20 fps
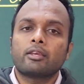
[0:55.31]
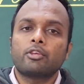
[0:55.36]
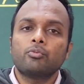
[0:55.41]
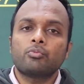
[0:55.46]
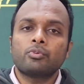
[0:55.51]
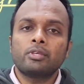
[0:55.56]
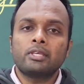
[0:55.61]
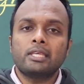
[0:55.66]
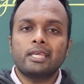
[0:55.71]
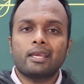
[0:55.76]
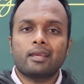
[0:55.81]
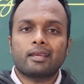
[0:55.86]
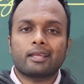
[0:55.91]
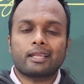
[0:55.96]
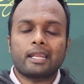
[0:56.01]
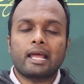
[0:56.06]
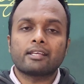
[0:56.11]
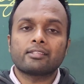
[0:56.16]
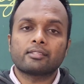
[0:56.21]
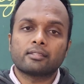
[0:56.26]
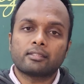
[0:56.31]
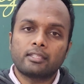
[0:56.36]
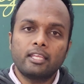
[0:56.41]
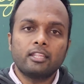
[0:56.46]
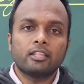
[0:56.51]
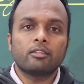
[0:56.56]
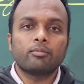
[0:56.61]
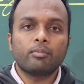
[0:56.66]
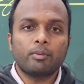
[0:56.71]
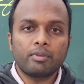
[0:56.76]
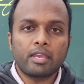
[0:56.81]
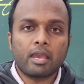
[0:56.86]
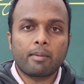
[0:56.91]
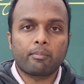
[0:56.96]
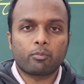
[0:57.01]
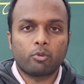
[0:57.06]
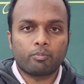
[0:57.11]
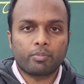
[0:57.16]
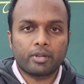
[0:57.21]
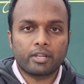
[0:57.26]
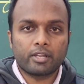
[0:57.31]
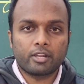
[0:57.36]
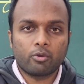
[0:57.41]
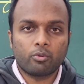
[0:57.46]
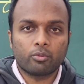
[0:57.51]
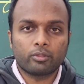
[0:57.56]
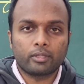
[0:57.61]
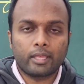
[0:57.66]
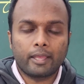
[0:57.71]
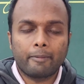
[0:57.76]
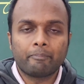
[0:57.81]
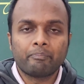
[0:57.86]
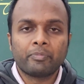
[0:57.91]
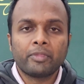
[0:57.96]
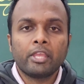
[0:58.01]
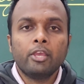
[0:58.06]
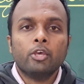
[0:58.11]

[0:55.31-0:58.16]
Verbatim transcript: क्योंकि ये क्लास टेंथ में भी आपको पढ़ना होता है